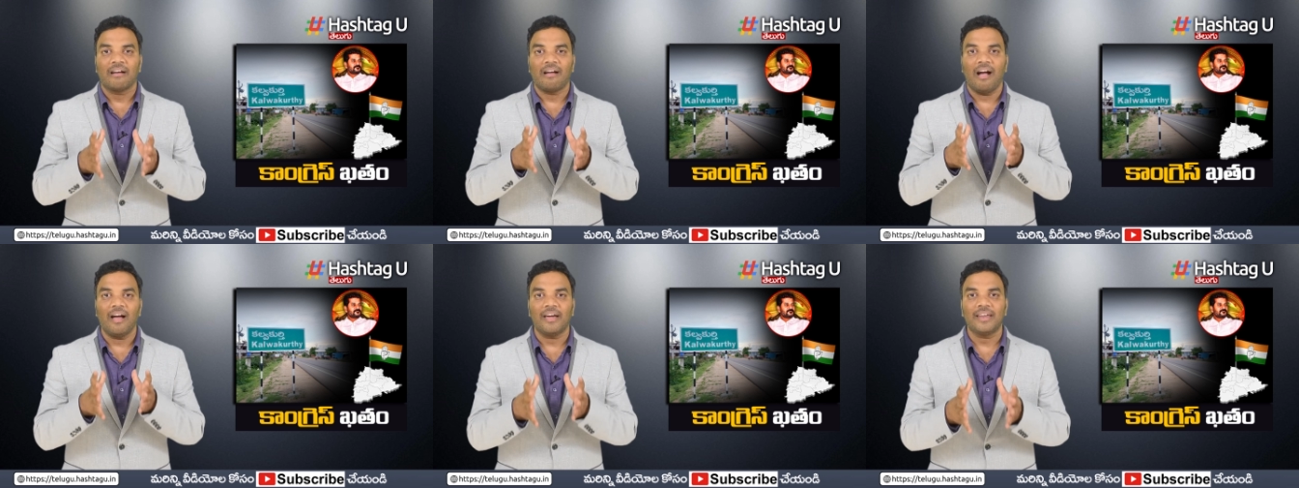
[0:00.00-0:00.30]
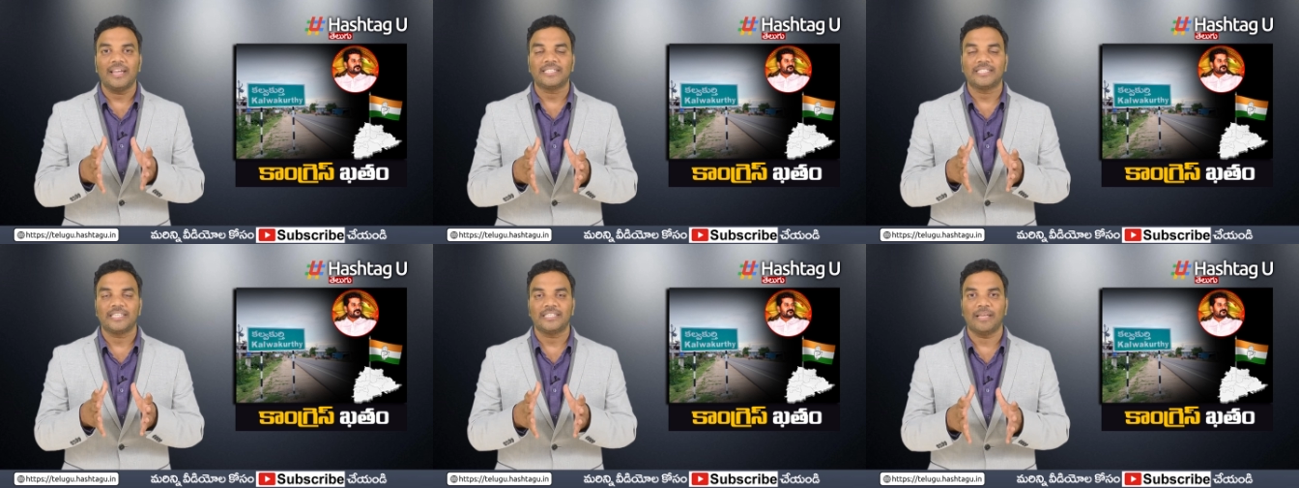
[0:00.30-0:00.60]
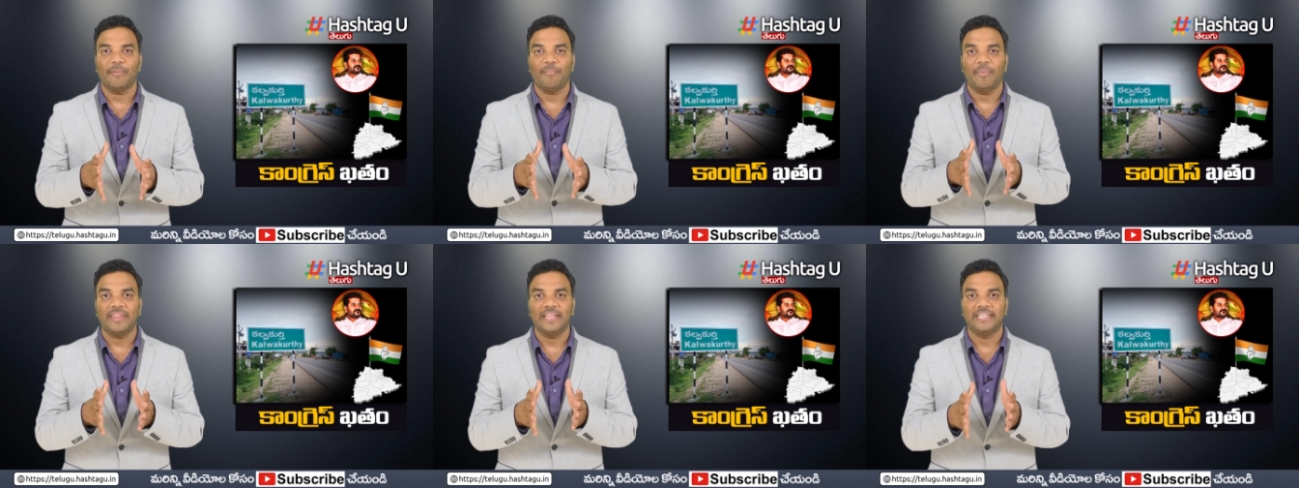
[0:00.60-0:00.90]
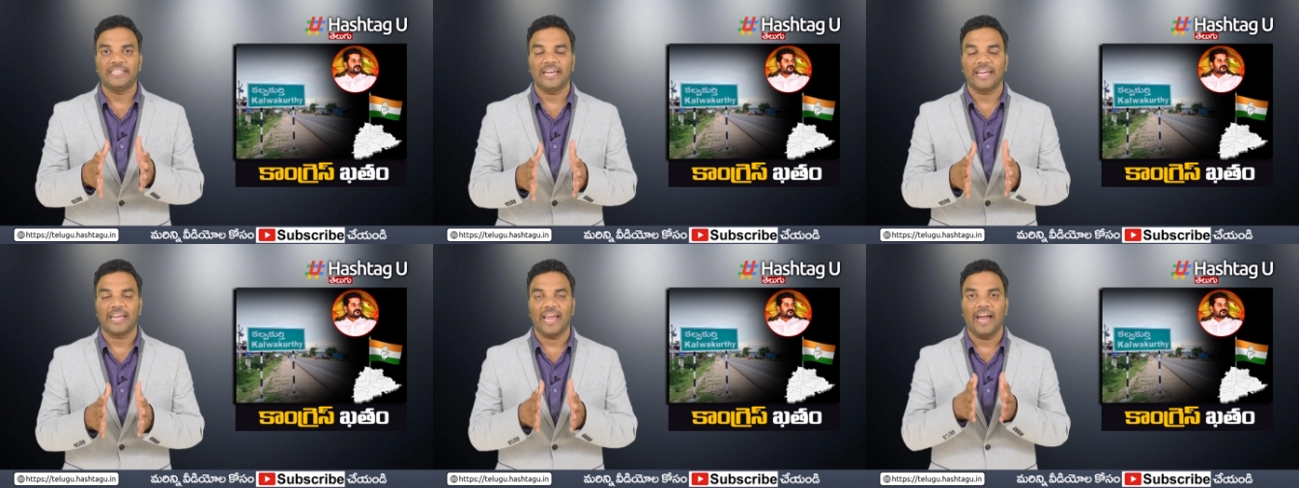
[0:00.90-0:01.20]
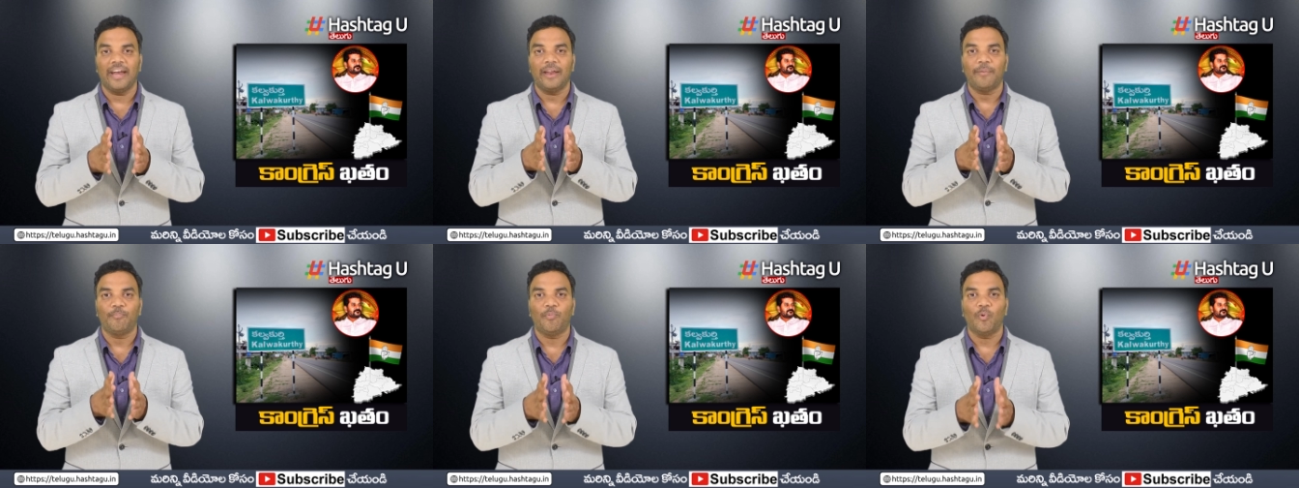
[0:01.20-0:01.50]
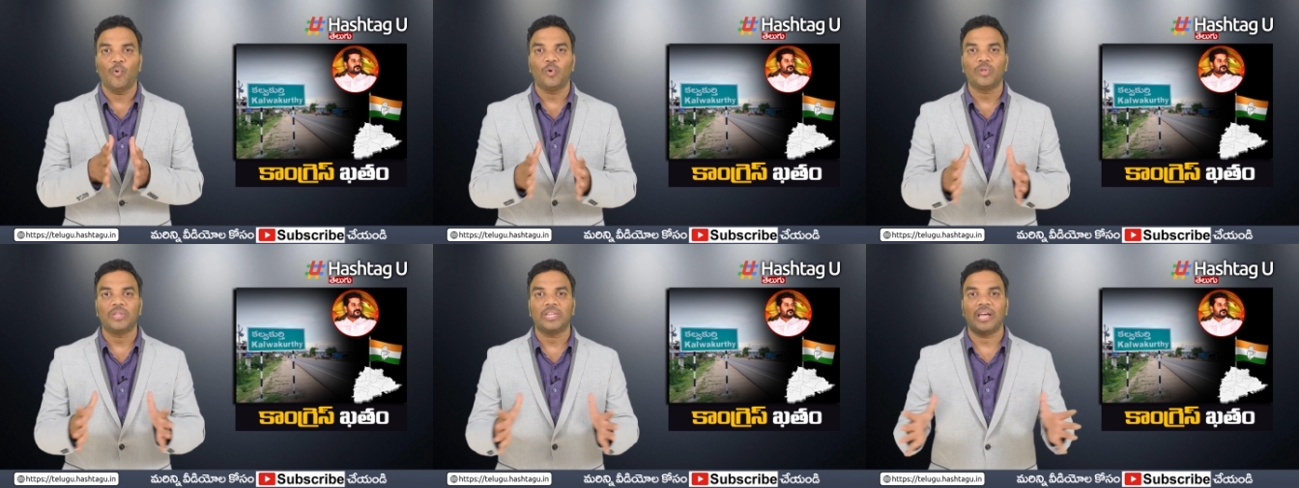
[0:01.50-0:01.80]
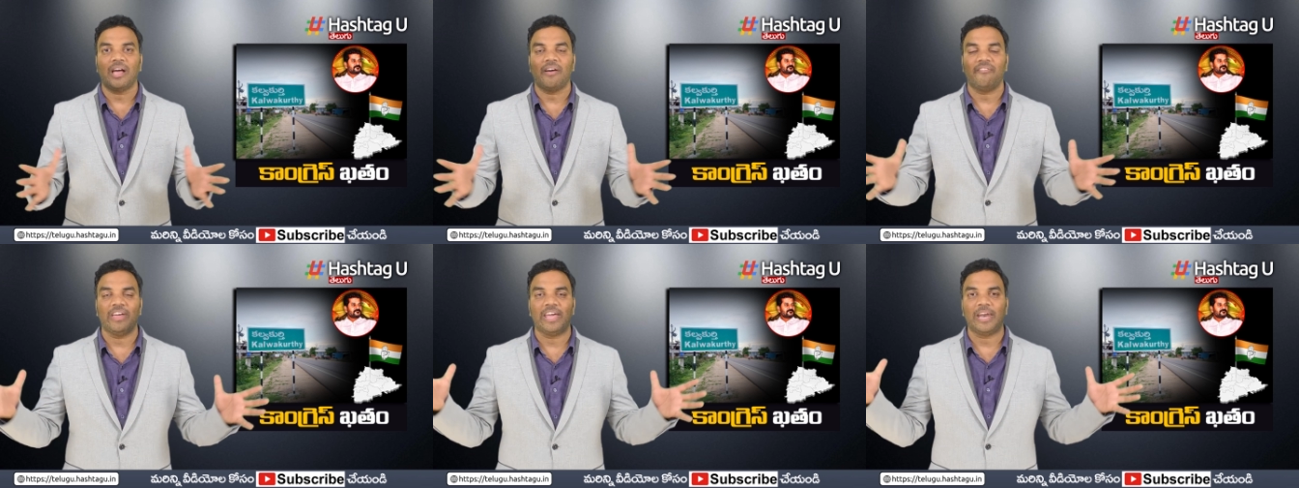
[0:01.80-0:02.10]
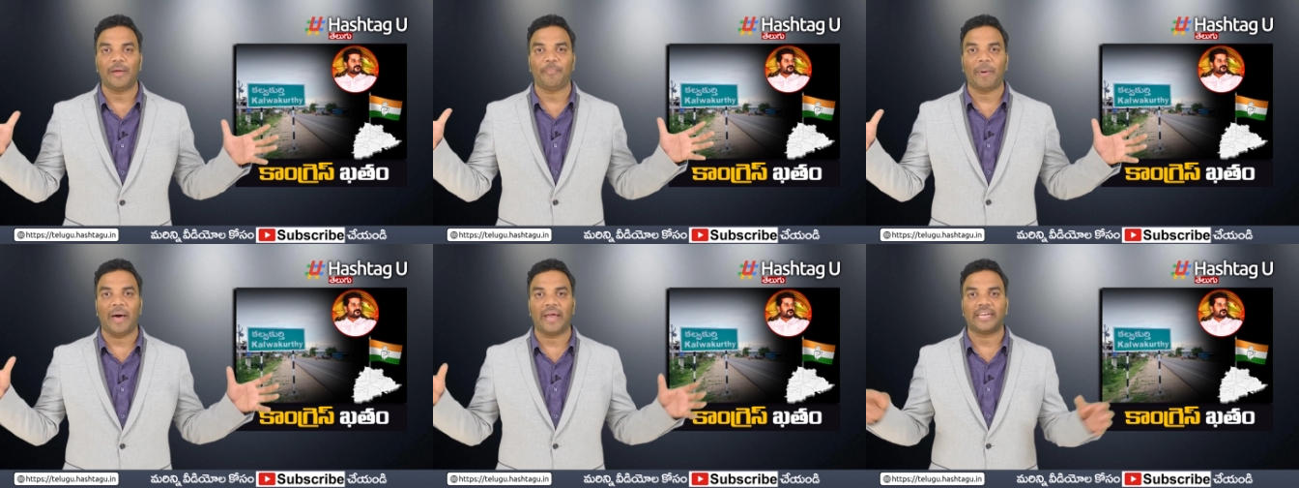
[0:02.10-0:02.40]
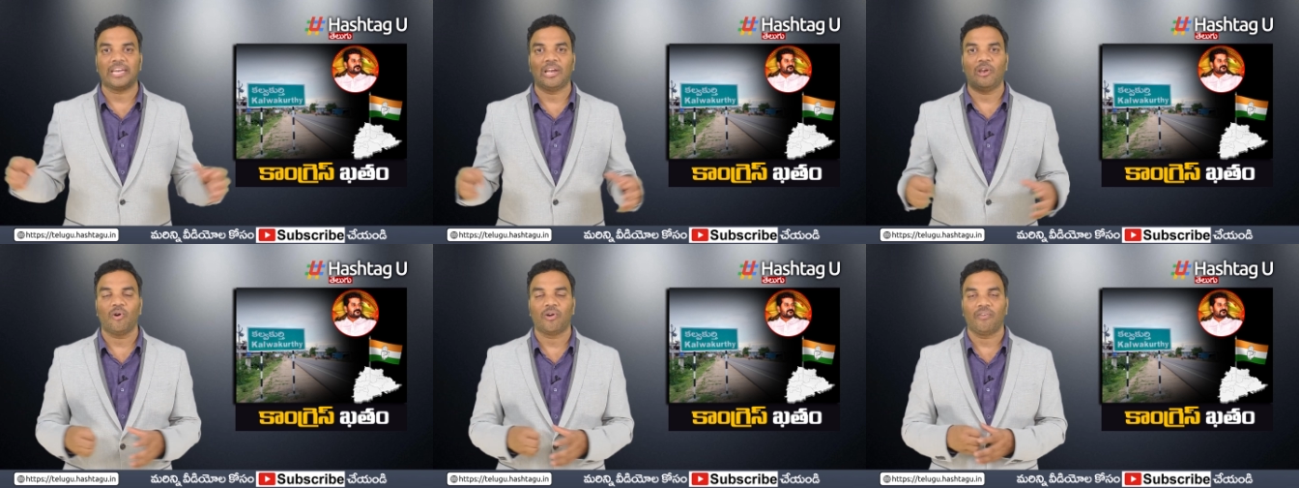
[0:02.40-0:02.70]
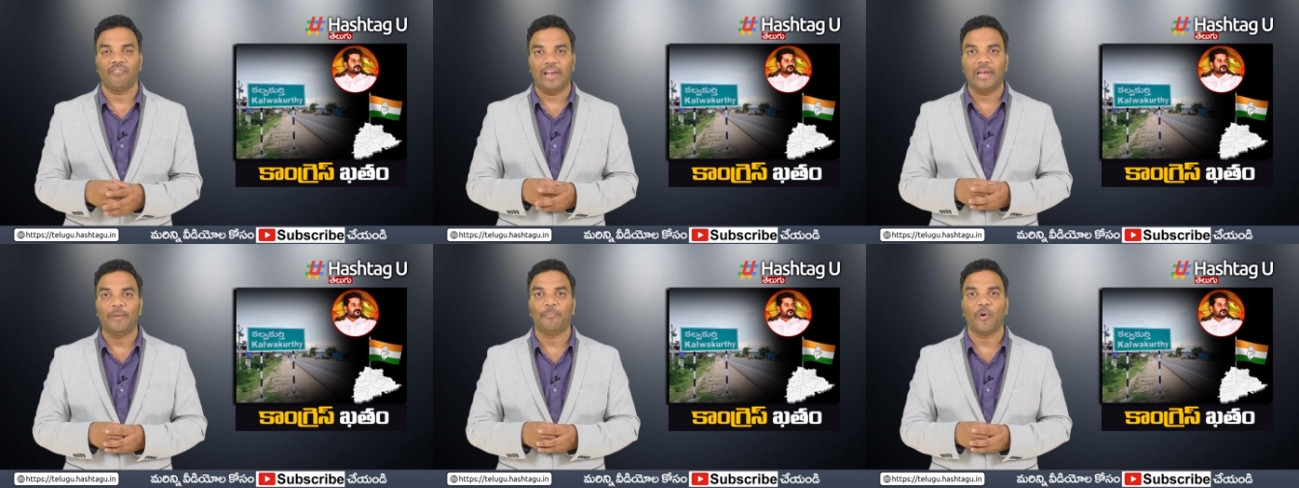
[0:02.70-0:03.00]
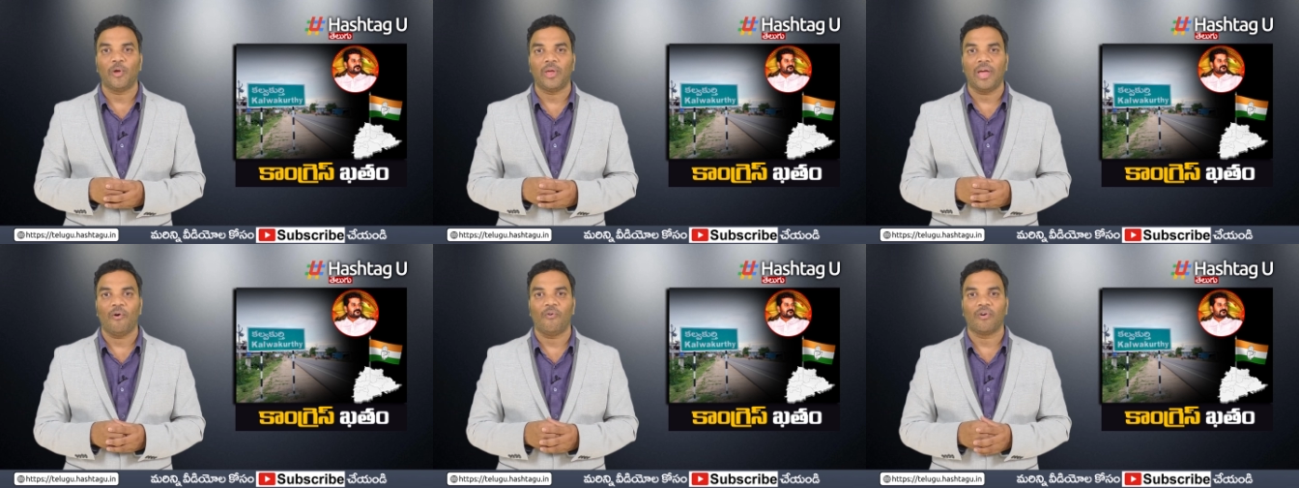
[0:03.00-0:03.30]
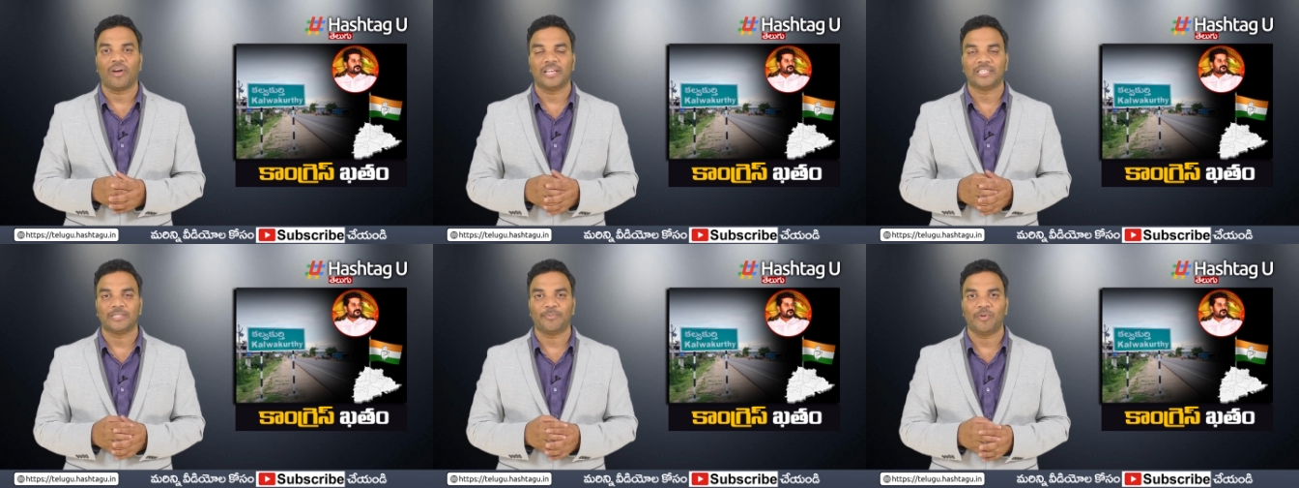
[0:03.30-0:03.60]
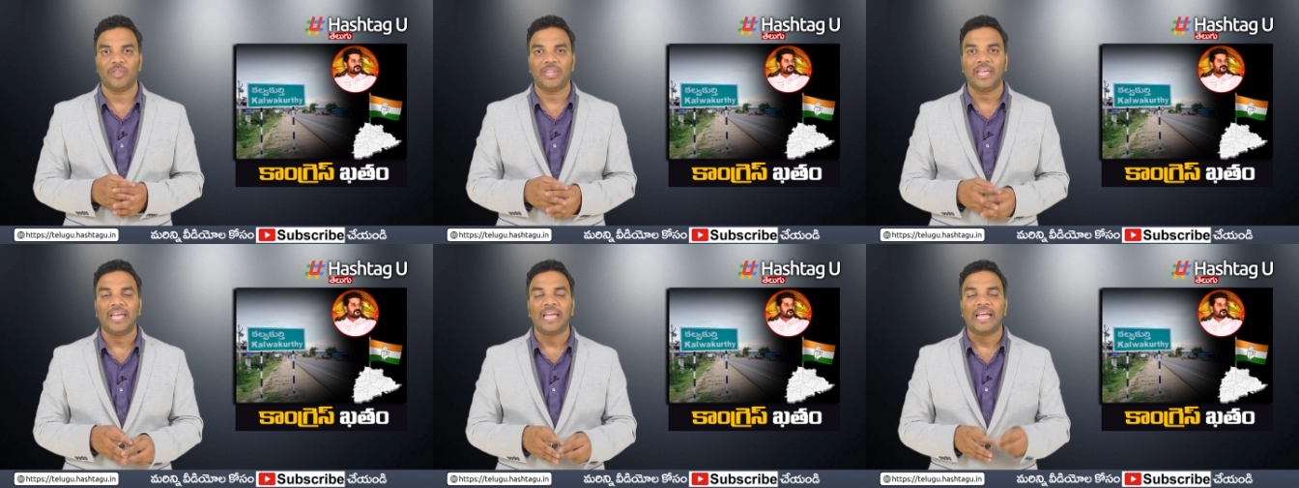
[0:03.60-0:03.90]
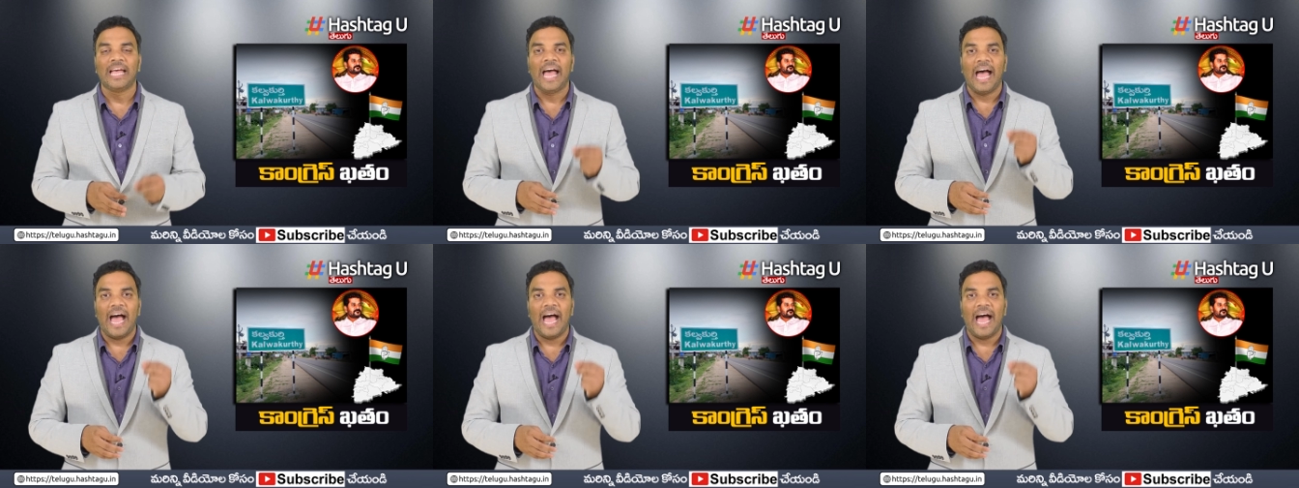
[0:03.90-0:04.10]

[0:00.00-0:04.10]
కాంగ్రెస్కి సంబంధించిన క్యాడర్ పూర్తిగా వేరే పార్టీలోకి వెళ్ళిపోయే అవకాశం ఉంది